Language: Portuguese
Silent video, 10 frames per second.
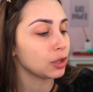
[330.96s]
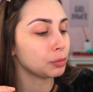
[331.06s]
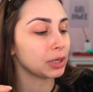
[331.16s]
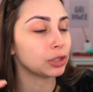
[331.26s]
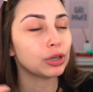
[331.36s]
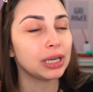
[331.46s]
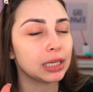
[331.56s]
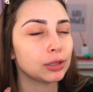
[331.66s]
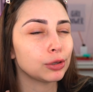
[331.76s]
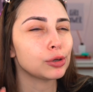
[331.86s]
iluminador
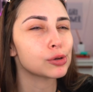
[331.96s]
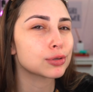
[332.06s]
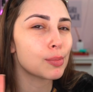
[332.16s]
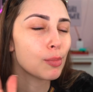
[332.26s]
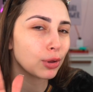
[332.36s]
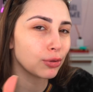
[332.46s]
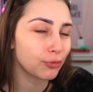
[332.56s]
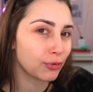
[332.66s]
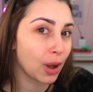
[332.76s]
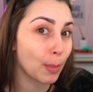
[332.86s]
líquido eu não sou muito
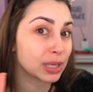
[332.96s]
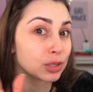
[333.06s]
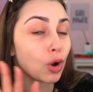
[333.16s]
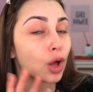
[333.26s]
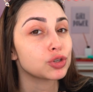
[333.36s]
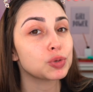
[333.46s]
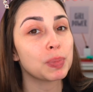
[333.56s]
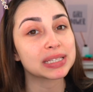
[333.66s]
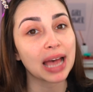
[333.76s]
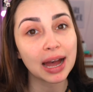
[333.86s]
fã, mas eu gosto de
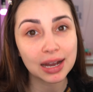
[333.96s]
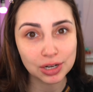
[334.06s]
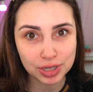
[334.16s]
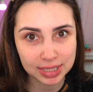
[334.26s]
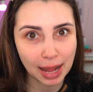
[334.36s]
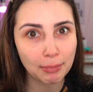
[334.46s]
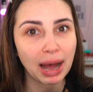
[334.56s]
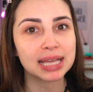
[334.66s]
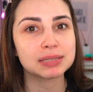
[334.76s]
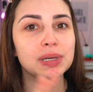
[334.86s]
passar antes da
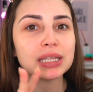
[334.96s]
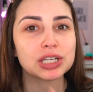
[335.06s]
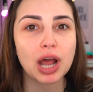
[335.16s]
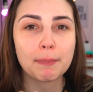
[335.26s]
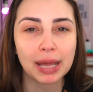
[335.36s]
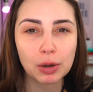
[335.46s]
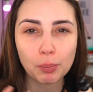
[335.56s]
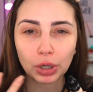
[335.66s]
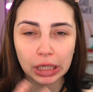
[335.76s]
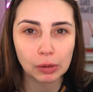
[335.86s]
base para deixar a pele
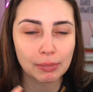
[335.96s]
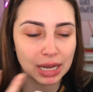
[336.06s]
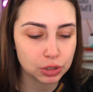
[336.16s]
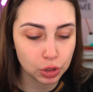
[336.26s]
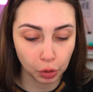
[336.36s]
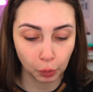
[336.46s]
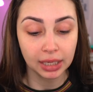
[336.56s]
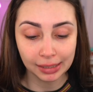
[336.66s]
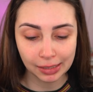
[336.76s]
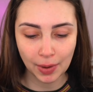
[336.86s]
um pouquinho mais glow.
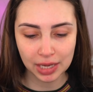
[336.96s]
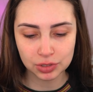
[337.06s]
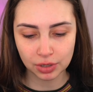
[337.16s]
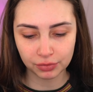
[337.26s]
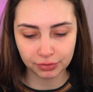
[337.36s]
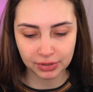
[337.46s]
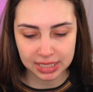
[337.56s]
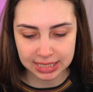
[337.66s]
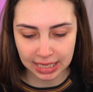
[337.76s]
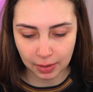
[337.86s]
Então é isso que eu vou
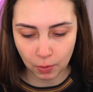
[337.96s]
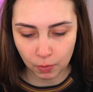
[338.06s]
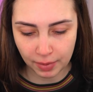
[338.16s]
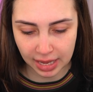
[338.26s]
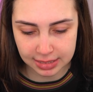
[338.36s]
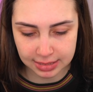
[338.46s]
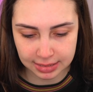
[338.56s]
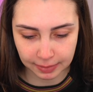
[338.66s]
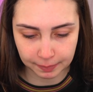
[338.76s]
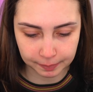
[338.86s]
fazer fazer com esse?